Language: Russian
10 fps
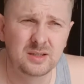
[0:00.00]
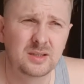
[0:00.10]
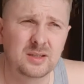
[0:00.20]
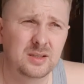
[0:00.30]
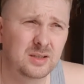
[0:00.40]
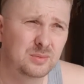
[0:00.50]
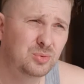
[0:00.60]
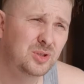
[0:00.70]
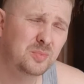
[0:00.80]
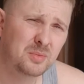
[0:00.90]

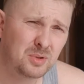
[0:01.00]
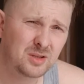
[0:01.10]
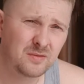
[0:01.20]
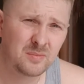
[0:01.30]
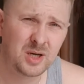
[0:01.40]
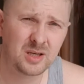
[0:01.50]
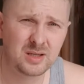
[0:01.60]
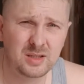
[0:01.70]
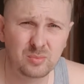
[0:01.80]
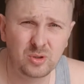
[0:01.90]
Будет примерно в мае,
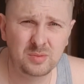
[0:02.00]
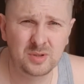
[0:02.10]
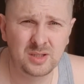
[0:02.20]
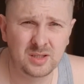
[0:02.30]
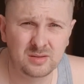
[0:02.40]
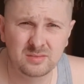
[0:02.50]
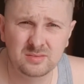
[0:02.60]
когда более-менее